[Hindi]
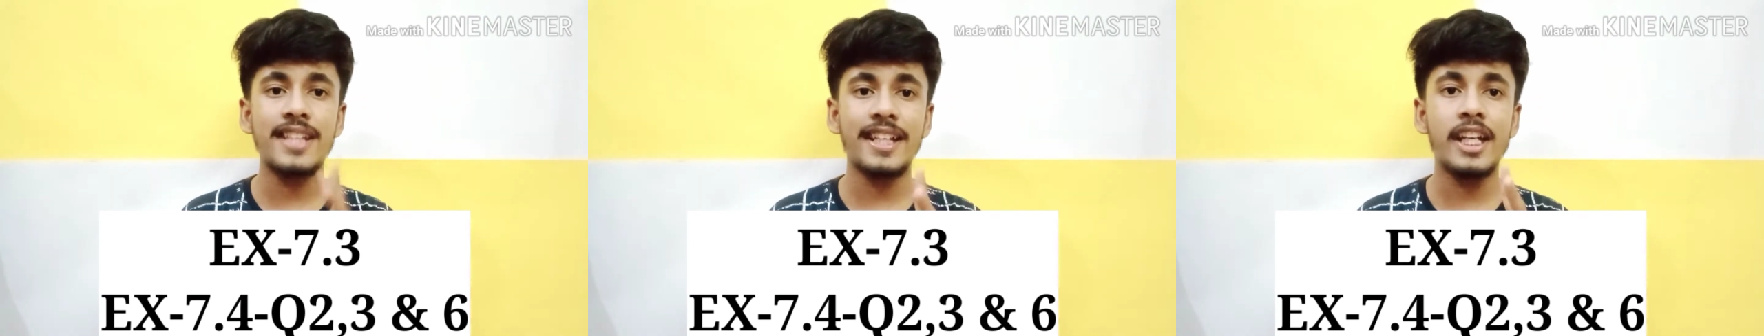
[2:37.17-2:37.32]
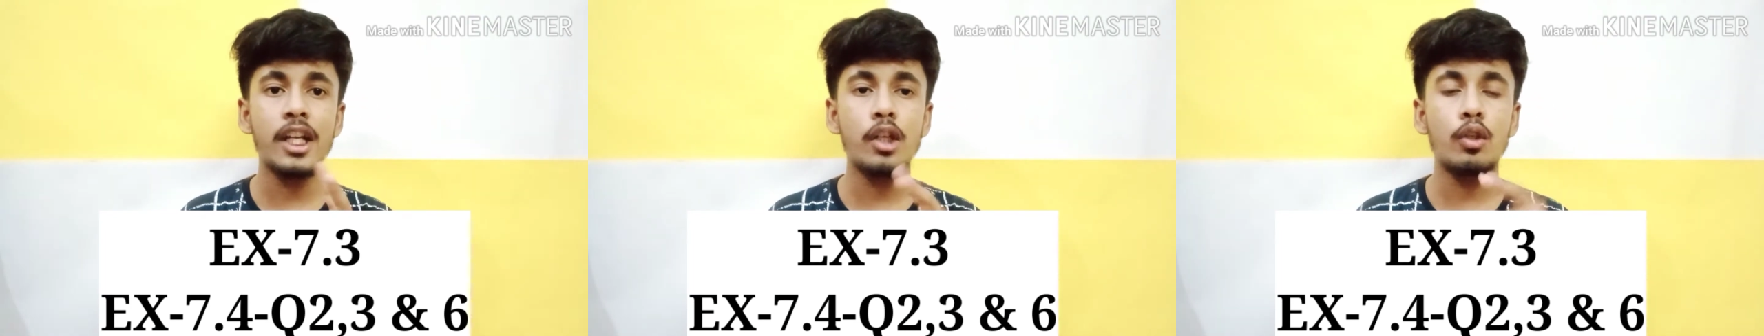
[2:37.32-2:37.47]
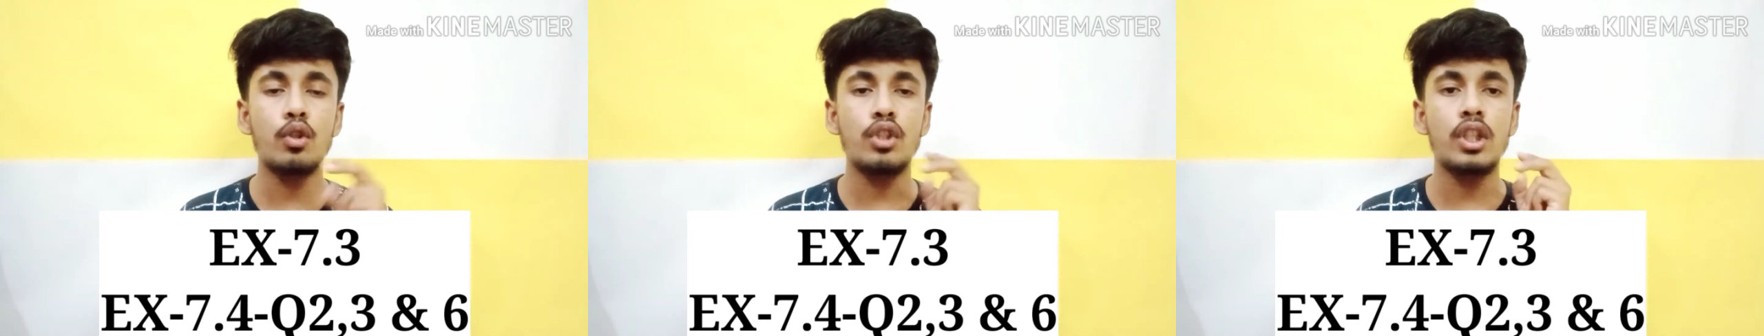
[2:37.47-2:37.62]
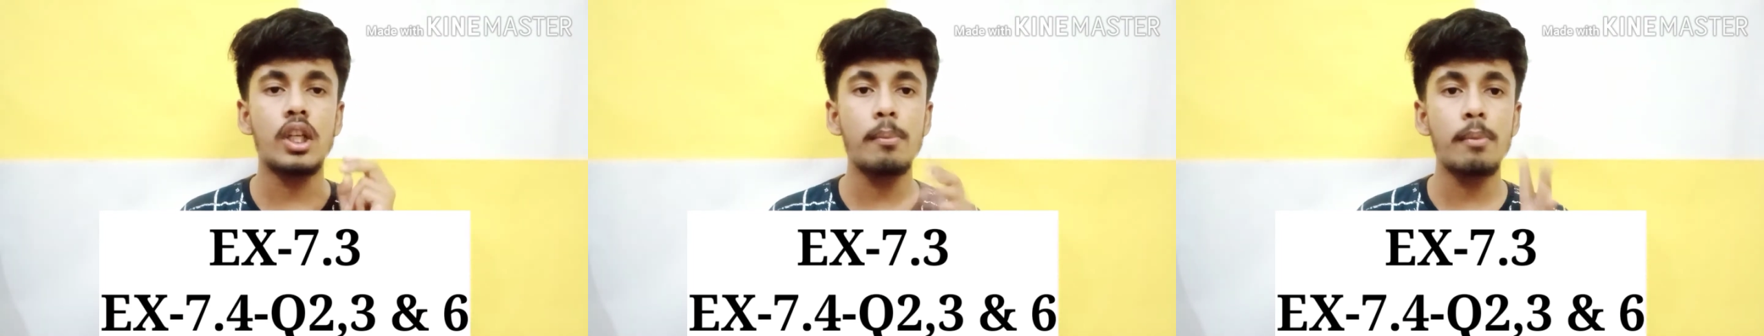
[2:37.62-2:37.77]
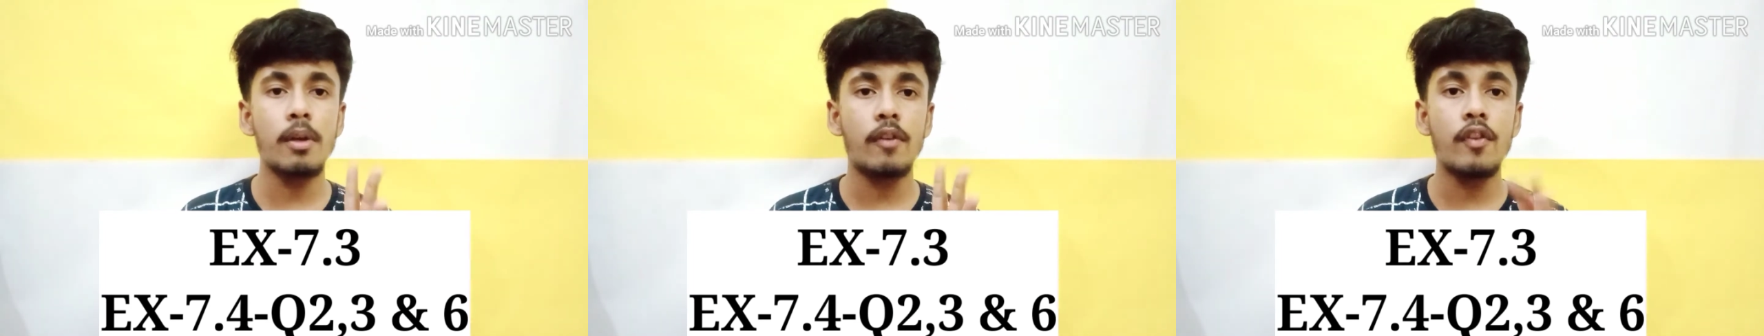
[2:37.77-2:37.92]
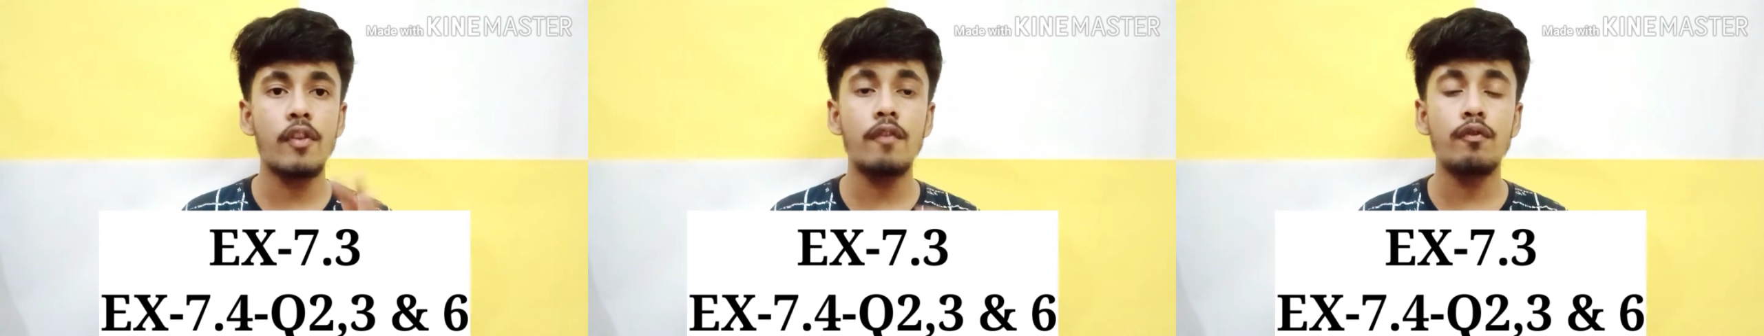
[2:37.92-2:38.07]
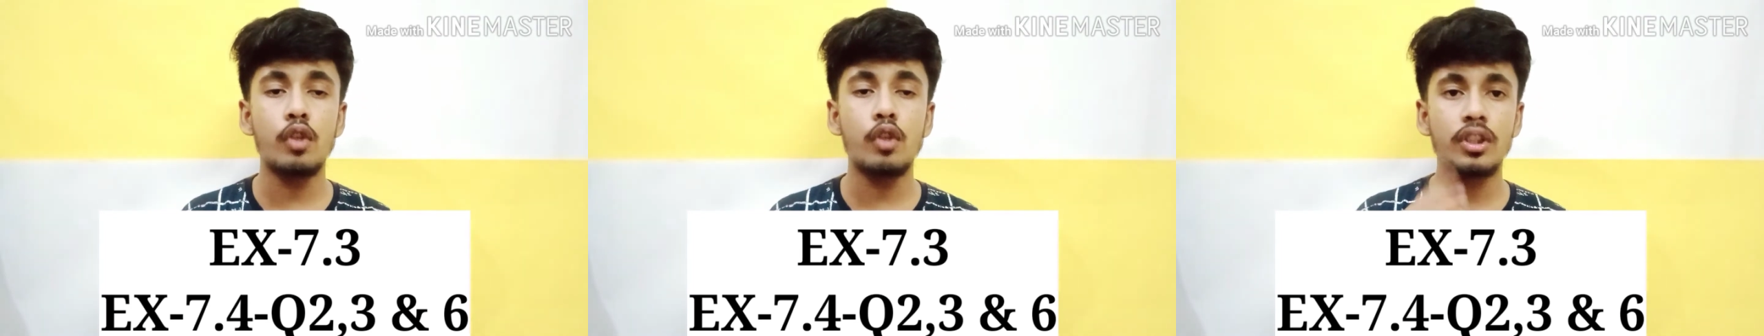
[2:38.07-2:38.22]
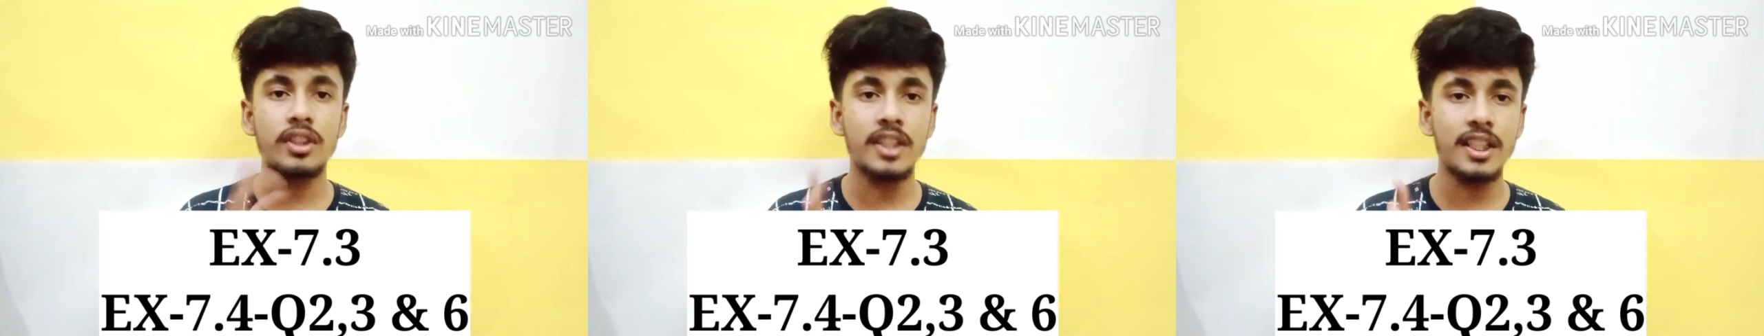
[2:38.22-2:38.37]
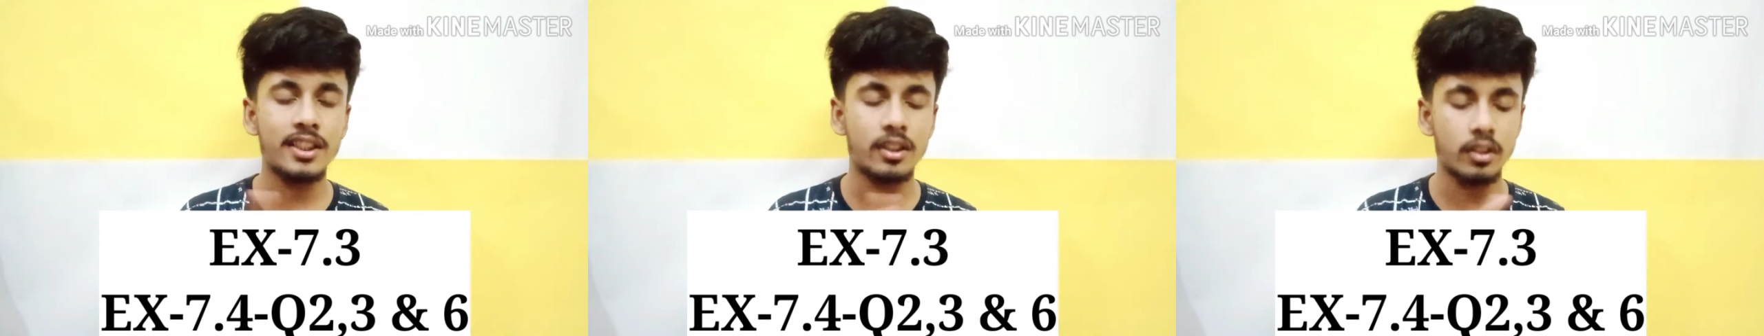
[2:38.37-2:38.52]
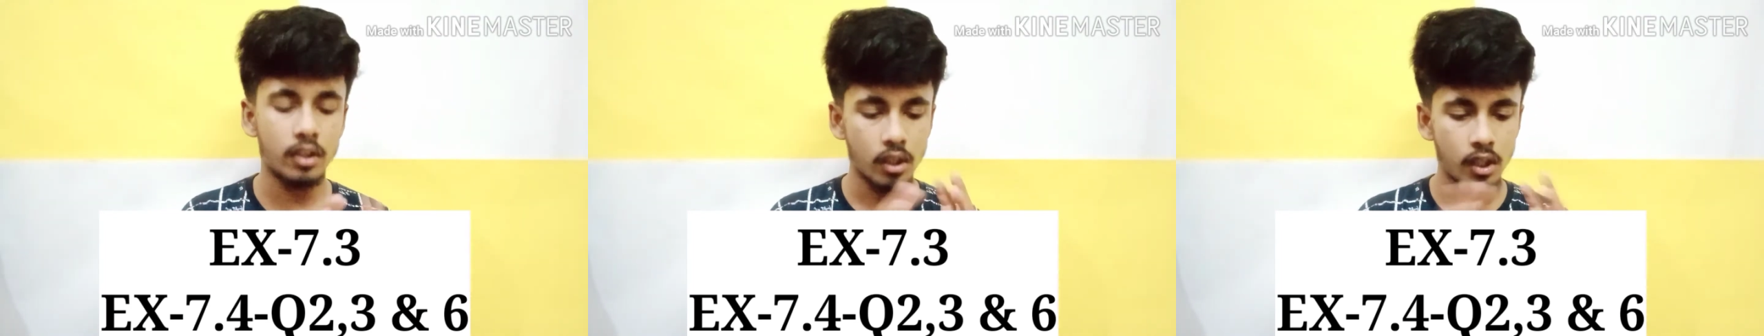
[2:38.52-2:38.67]
सेकेंड क्वेश्चन नंबर फिफ्थ और
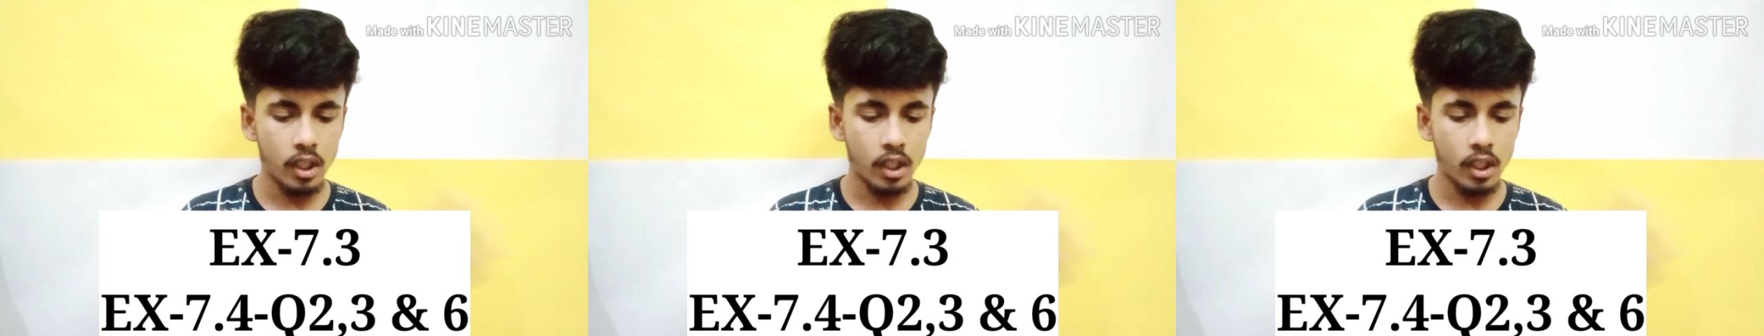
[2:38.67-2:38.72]
सिक्स